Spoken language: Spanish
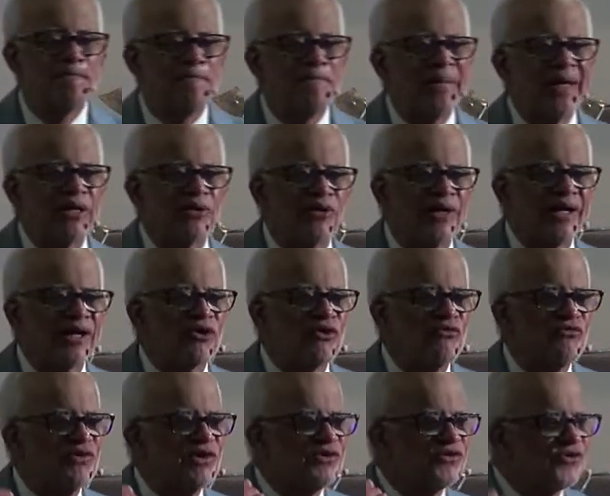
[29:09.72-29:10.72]
pero le
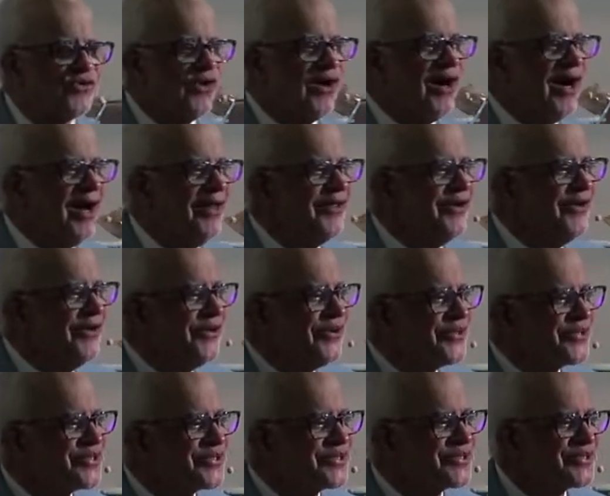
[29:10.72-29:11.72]
confesó a
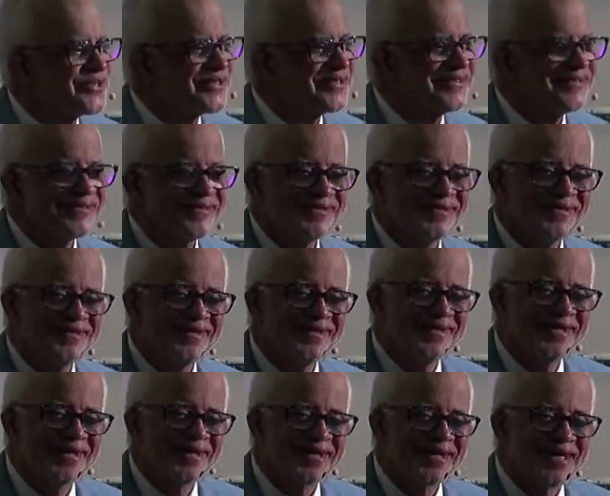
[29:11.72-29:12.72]
Dios
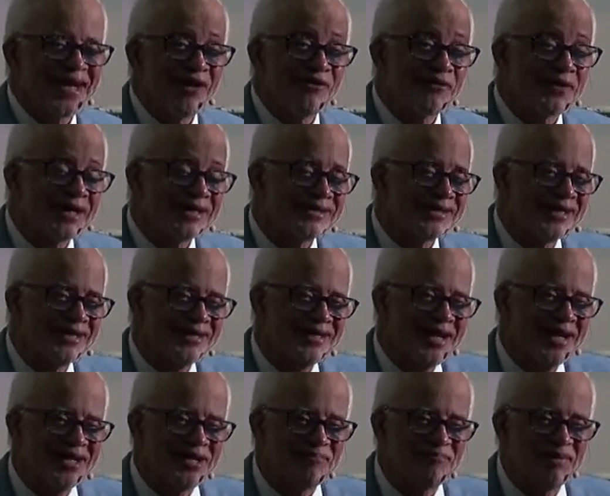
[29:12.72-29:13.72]
que aunque
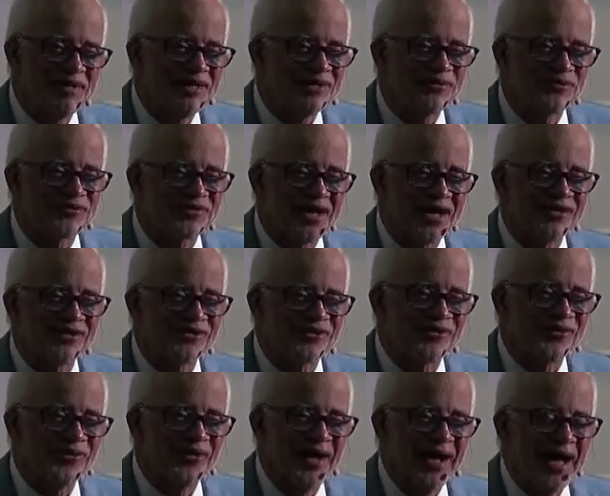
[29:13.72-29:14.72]
tenía el Espíritu
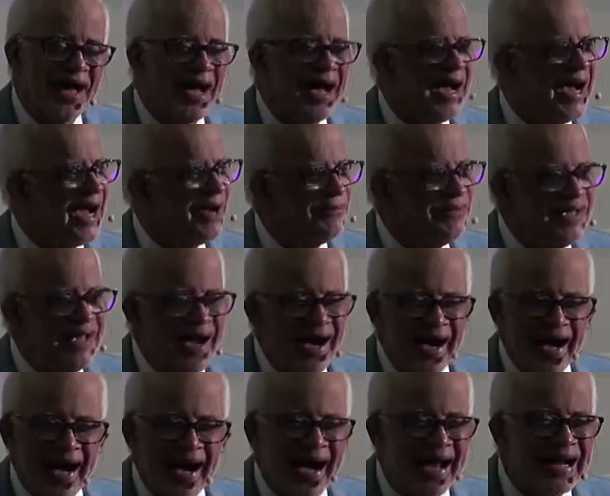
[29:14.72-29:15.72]
Santo, había
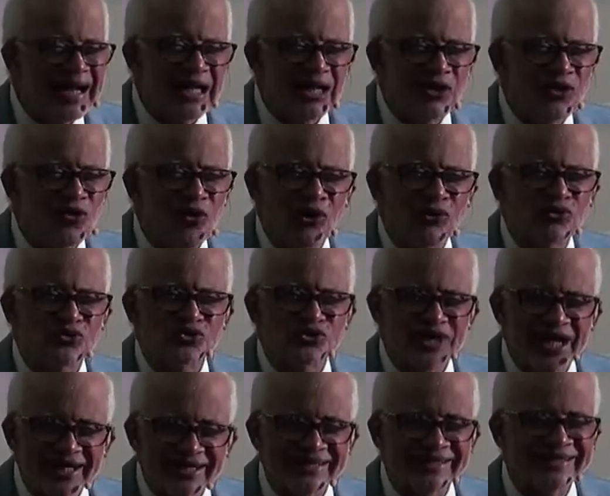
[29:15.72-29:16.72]
algo
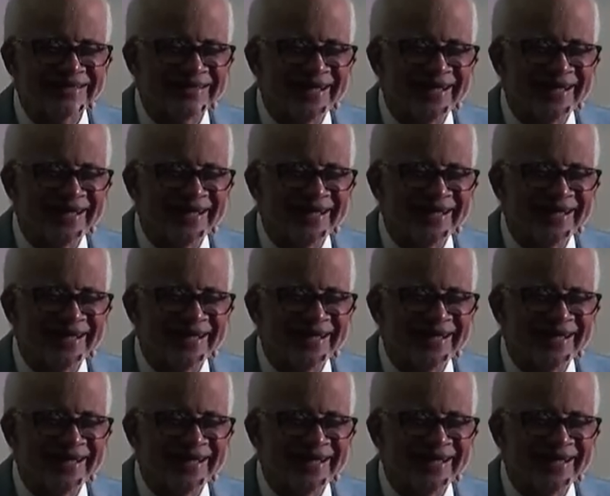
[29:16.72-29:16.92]
ausente.